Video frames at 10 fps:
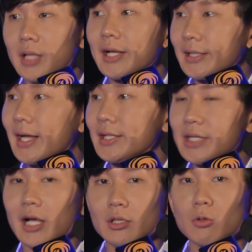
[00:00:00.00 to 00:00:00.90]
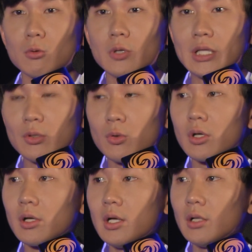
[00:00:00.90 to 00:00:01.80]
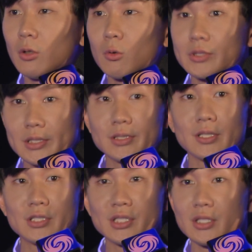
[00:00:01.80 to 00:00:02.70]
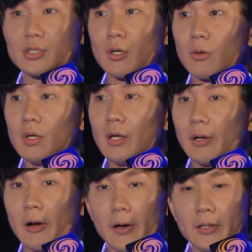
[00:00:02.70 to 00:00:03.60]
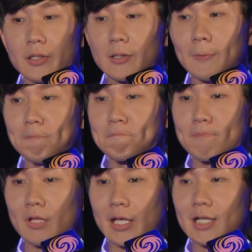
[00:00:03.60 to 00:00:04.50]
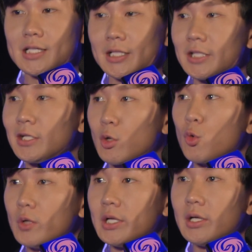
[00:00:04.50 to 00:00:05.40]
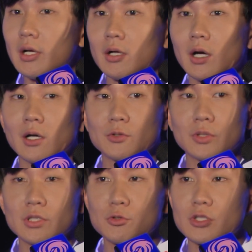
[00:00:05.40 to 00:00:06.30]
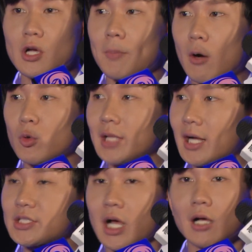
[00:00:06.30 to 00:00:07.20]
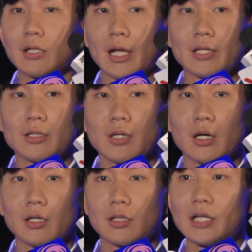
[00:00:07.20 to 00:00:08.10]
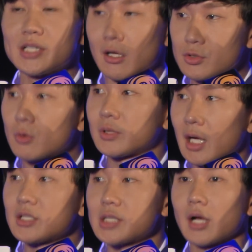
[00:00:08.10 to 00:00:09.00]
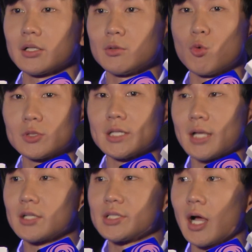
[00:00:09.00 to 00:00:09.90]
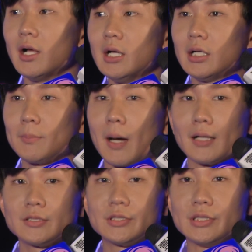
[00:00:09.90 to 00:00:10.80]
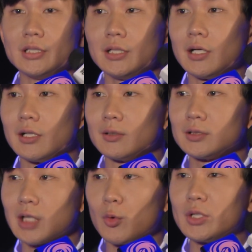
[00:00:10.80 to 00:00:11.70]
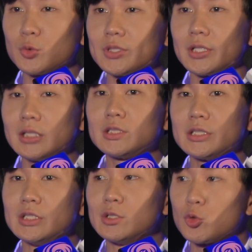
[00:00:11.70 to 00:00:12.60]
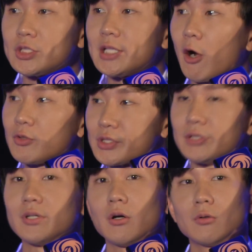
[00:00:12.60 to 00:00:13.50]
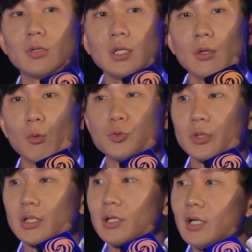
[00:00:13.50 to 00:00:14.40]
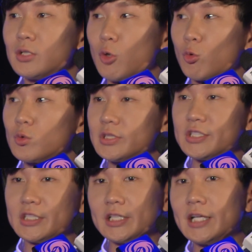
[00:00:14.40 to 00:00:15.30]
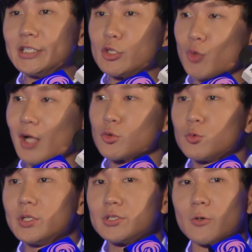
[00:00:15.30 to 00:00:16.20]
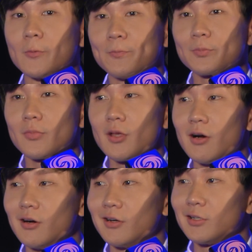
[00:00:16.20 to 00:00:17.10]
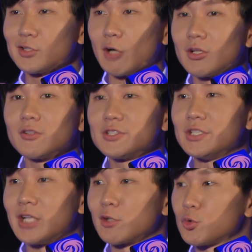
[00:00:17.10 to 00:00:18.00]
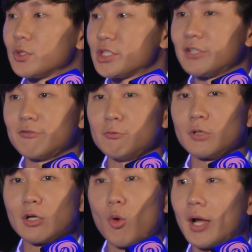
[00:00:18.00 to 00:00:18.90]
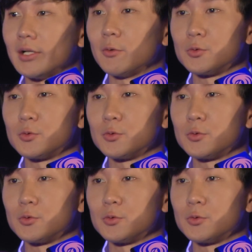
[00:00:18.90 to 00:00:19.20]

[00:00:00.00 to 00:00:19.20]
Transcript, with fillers: 带给大家，透过音乐，透过这次的新地球，可以给大家一点点的鼓励。呃，觉得就是要把握当下，来呃来享受当下，跟活在当下，把自己呃稍微做一些跟自己做一些调整，然后我觉得从自己的内心抓出一种找到自己当初的幸福跟快乐。